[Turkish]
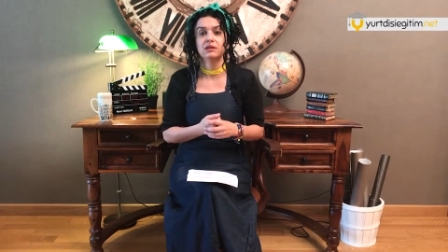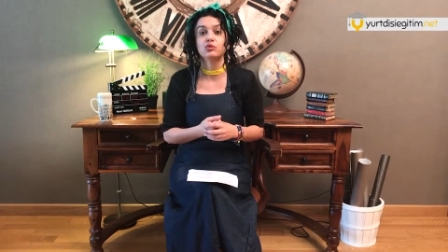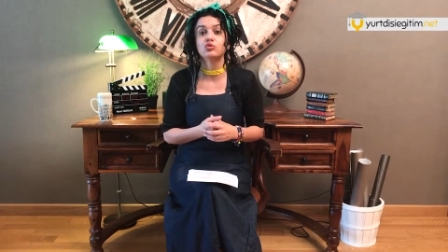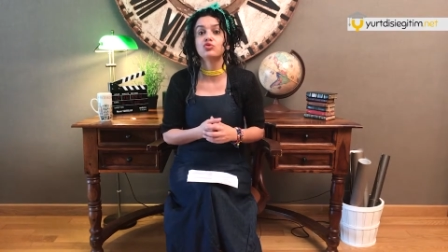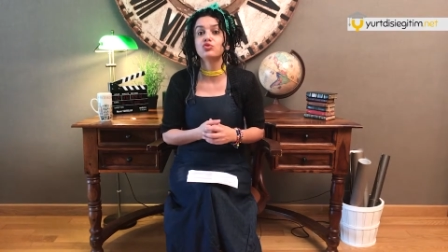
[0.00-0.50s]

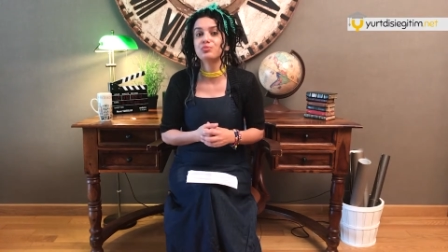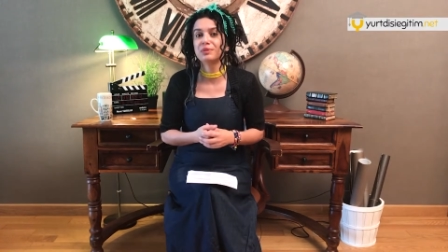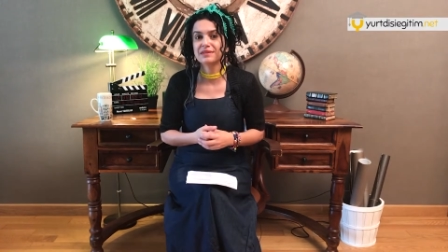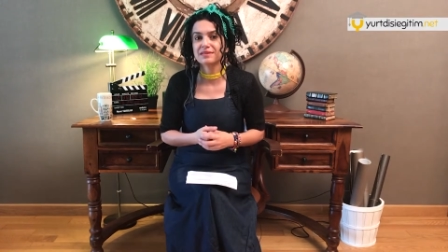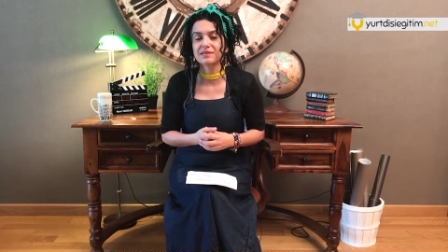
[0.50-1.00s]

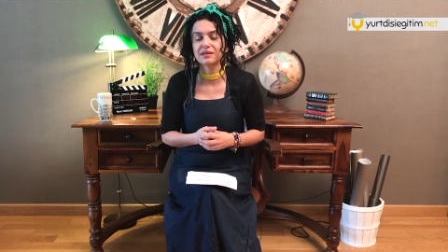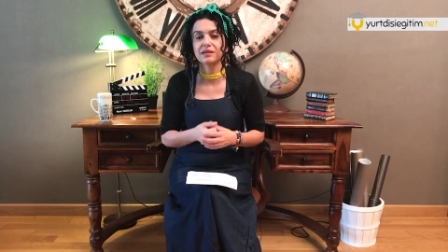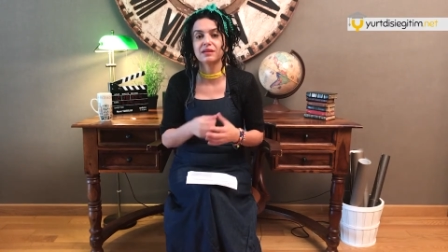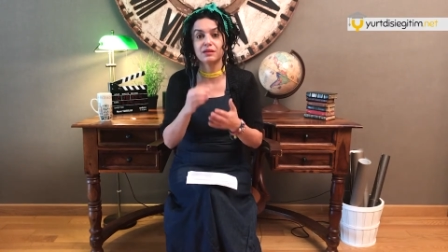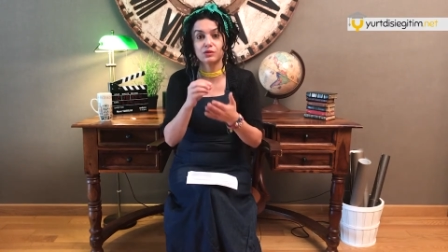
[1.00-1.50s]
düşünmeniz
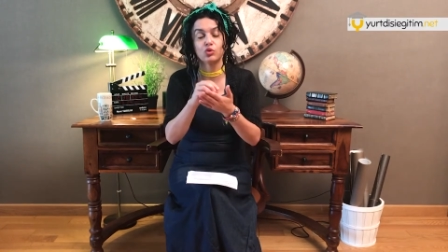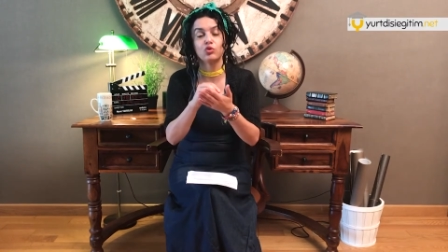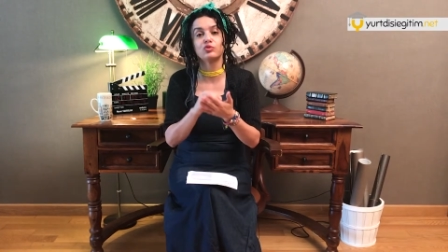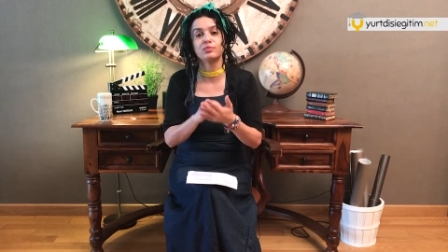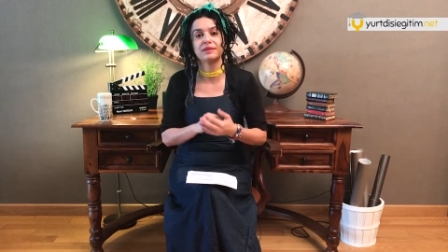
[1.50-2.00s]
gerekli
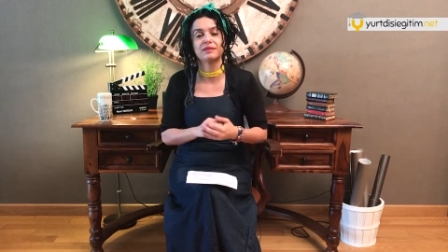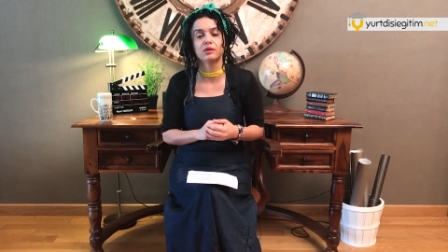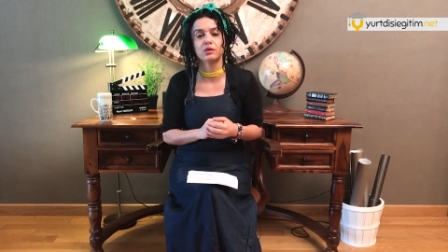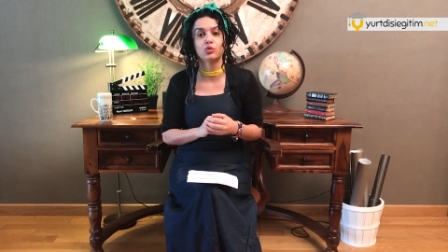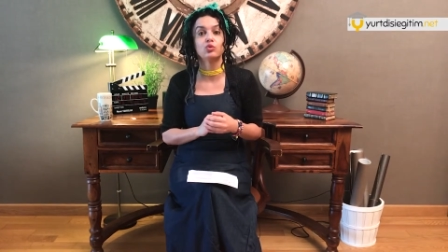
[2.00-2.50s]
doğru bir
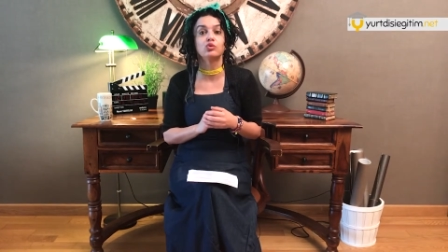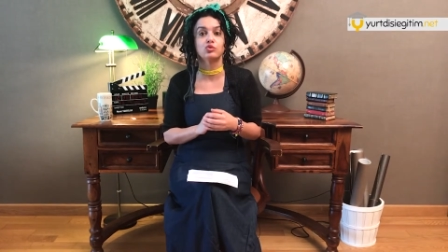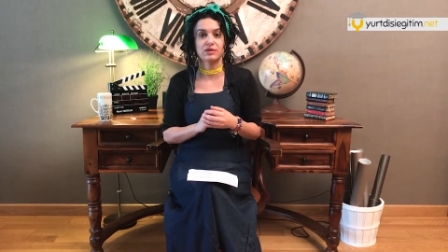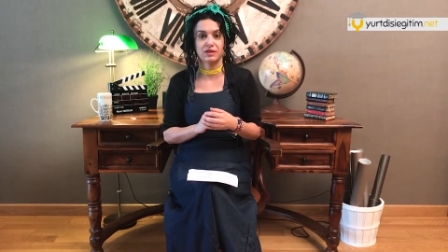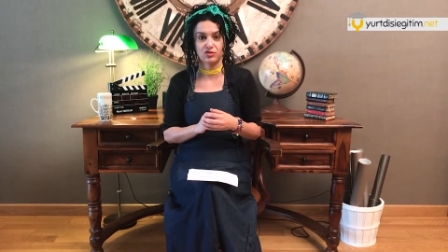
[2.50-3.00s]
e,
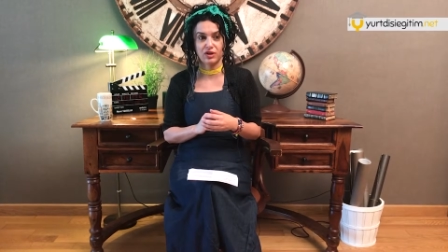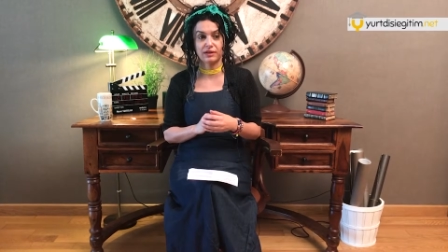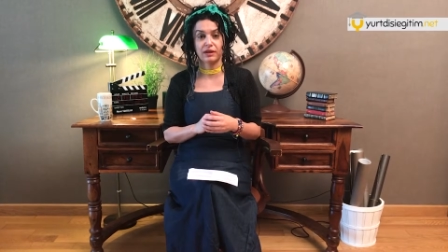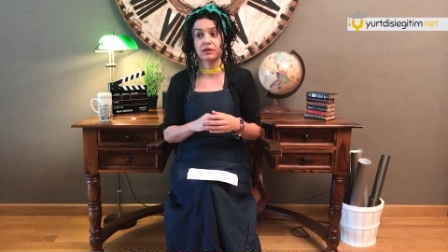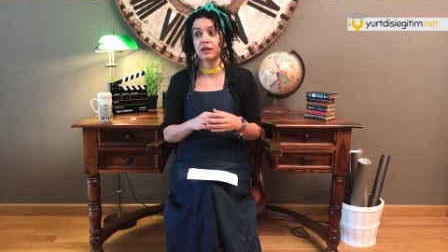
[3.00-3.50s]
okulu
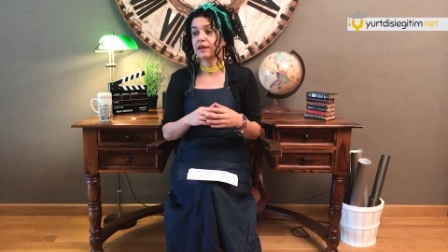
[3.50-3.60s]
seçerken.